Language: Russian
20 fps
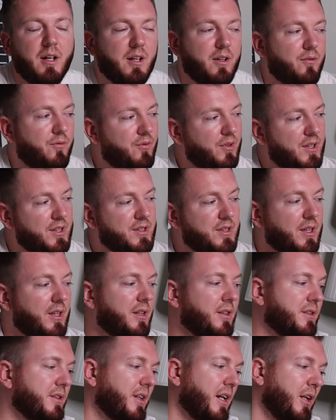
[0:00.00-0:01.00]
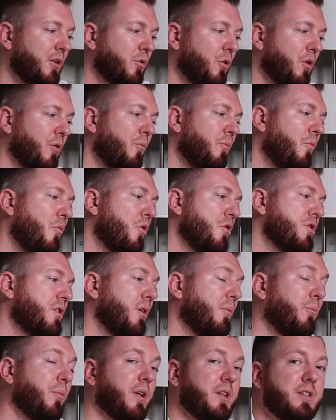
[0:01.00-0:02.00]
Виски, с которым
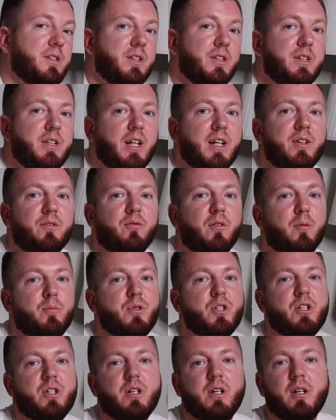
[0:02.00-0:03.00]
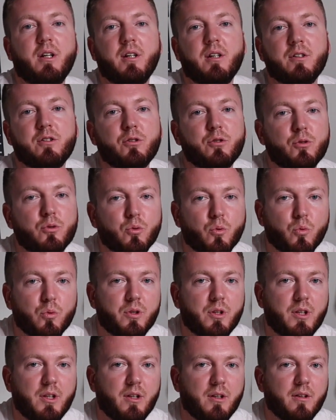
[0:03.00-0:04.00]
можно просидеть вообще
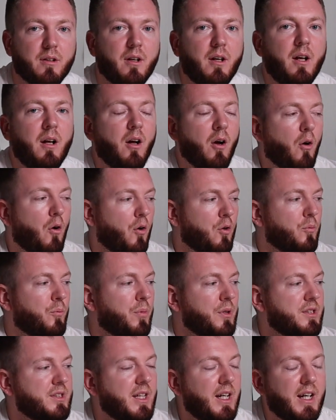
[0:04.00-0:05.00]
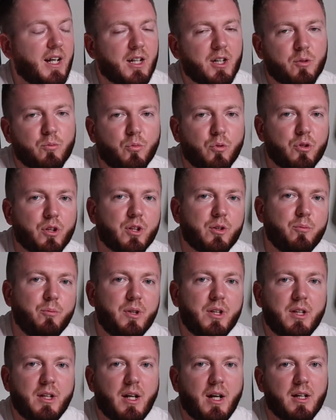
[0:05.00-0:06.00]
сутки. Он постоянно будет
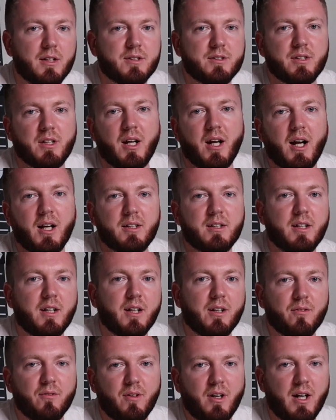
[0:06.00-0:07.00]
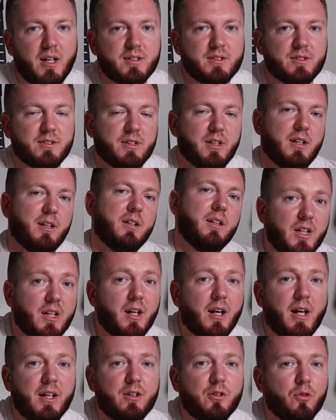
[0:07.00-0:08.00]
меняться, открываться,
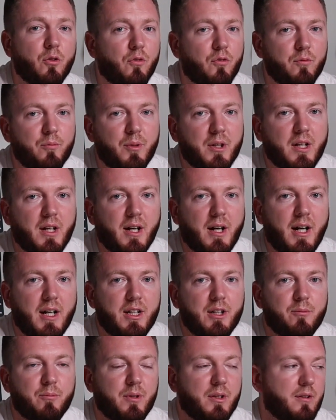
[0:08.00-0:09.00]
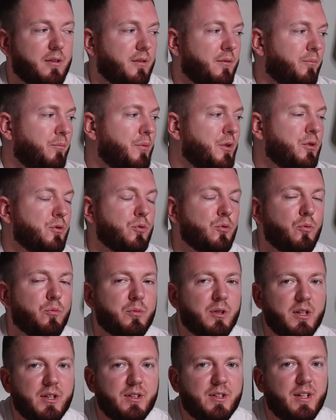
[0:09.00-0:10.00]
играть новыми гранями.
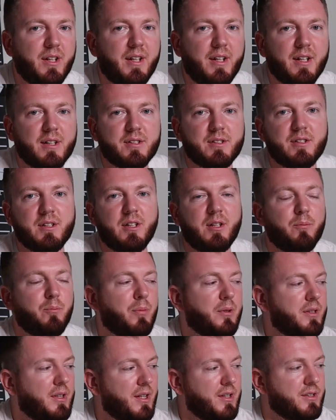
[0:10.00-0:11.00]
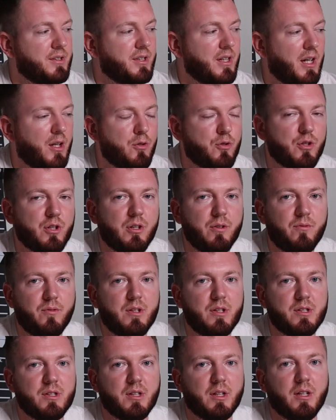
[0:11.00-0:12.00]
Безумно интересный, потрясающий
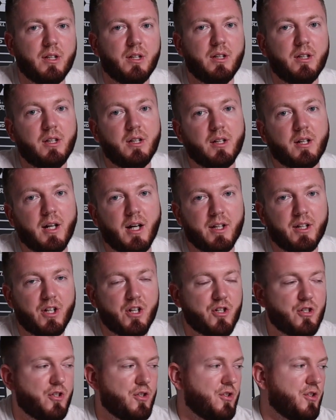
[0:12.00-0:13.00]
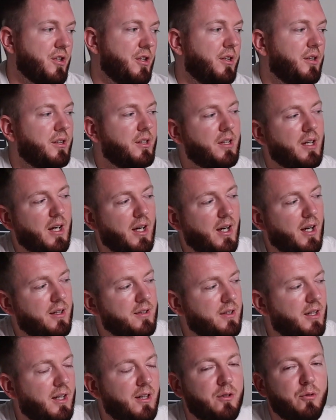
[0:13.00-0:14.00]
виски. И, конечно же, я
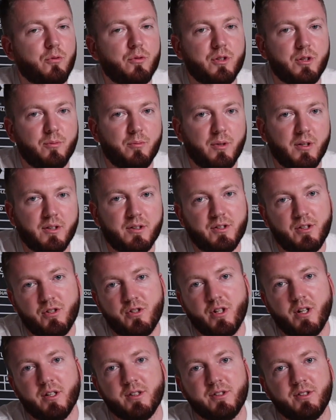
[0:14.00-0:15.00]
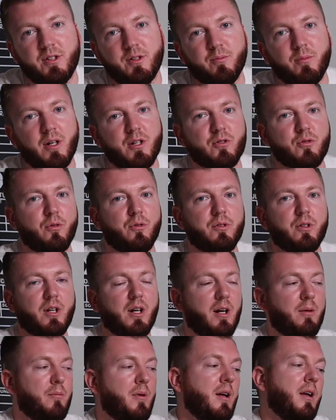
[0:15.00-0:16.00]
налью себе сейчас небольшой
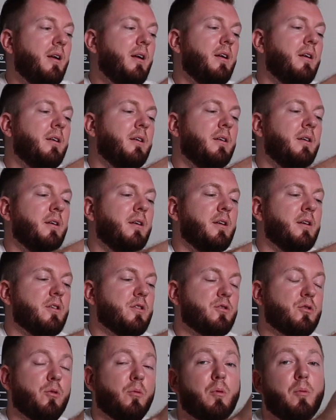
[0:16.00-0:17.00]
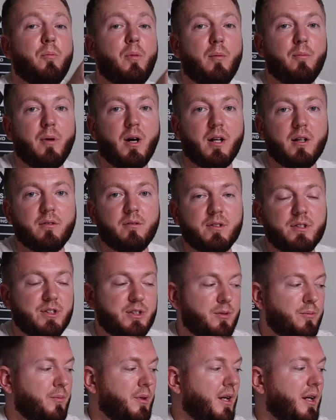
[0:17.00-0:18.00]
драм чтобы побаловать
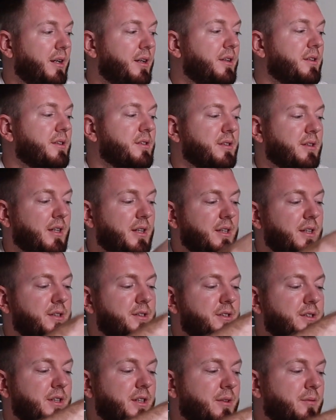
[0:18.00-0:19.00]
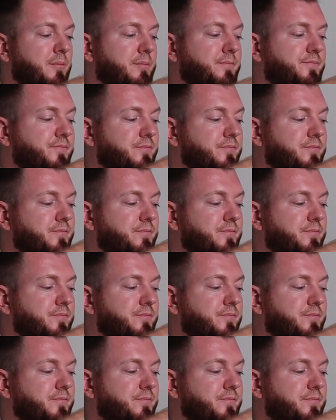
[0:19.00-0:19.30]
себя и насладиться им.